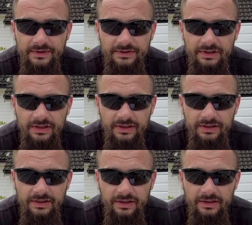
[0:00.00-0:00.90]
zwięźle
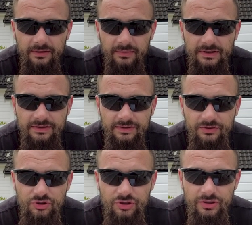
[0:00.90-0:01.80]
i na temat,
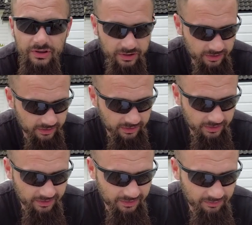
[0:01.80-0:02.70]
czyli
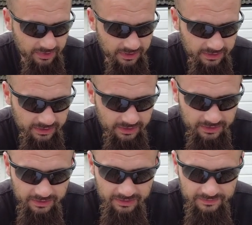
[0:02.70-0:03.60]
badania
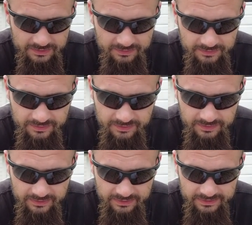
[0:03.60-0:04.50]
dla kierowców
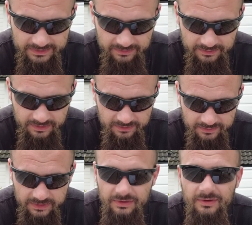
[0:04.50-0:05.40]

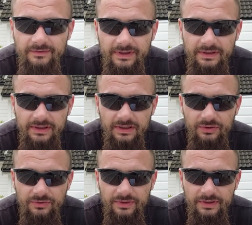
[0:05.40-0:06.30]
zawodowych Norwegia
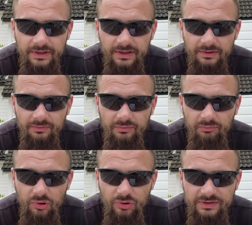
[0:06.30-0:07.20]
kontra
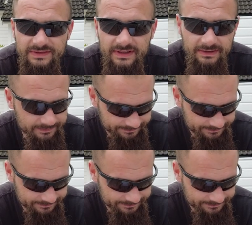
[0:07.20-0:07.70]
Polska.